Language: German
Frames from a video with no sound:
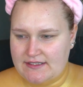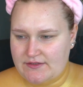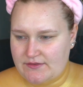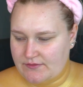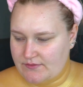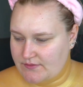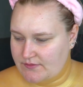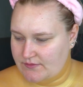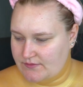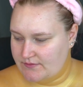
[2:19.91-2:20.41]
Also
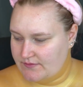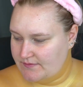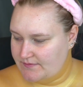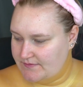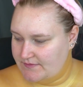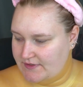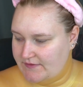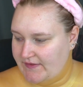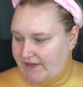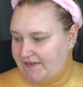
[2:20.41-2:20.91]
so
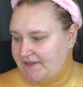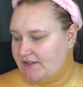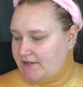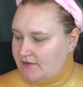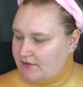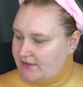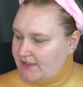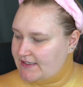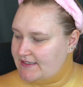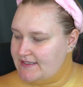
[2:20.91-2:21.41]
Wasser,
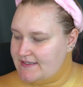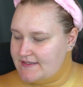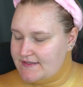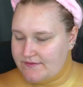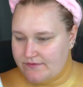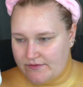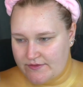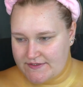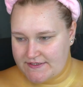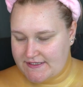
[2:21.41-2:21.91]

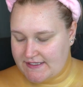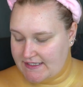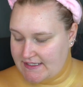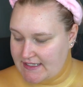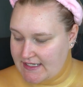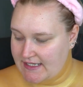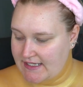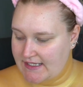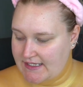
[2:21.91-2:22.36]
Kontaktlinsenflüssigkeit.